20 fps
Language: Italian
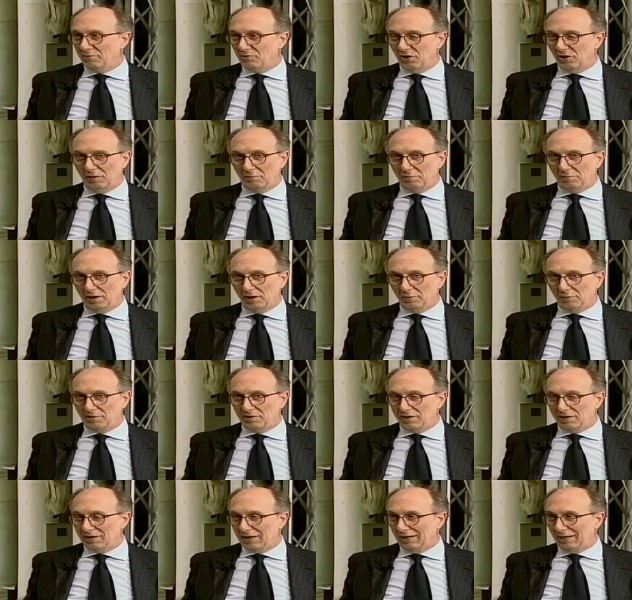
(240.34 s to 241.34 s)
bisogna capire come
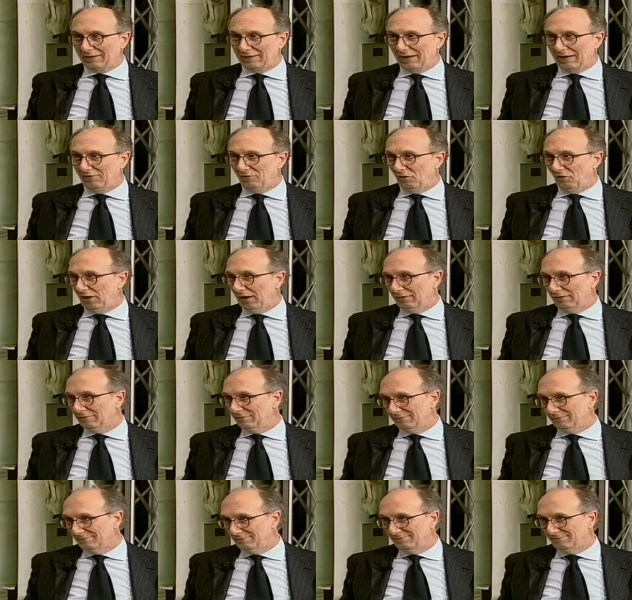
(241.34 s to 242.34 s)
si sta a tavola.
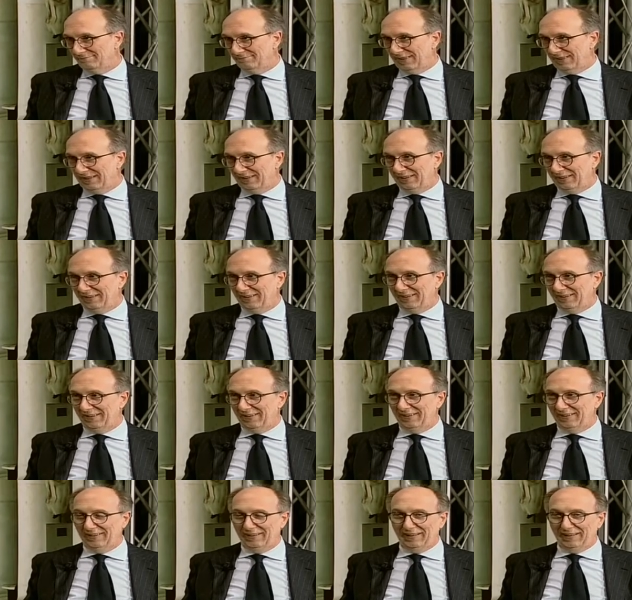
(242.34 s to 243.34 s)

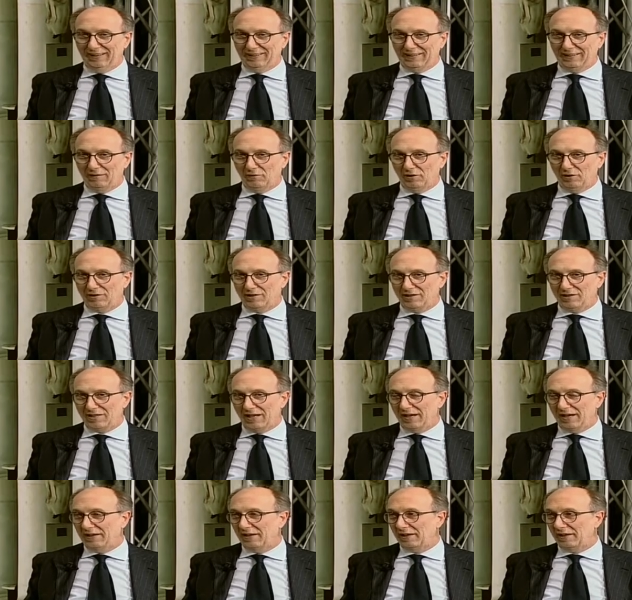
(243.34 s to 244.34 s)
E a tavola si
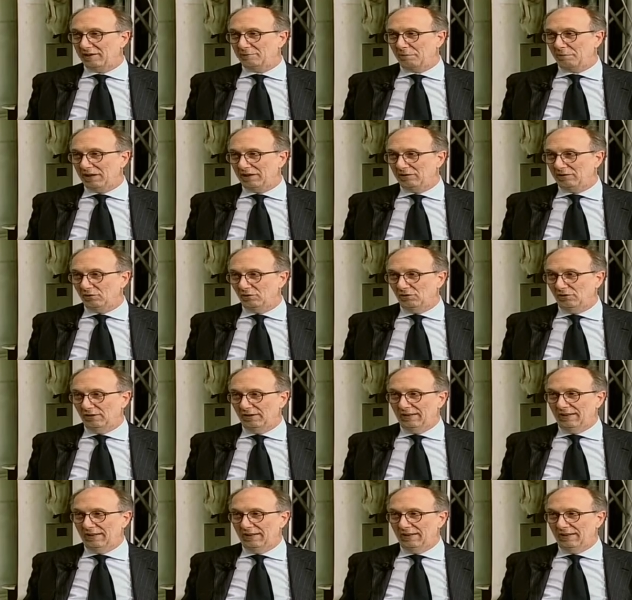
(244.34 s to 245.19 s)
sta nel rispetto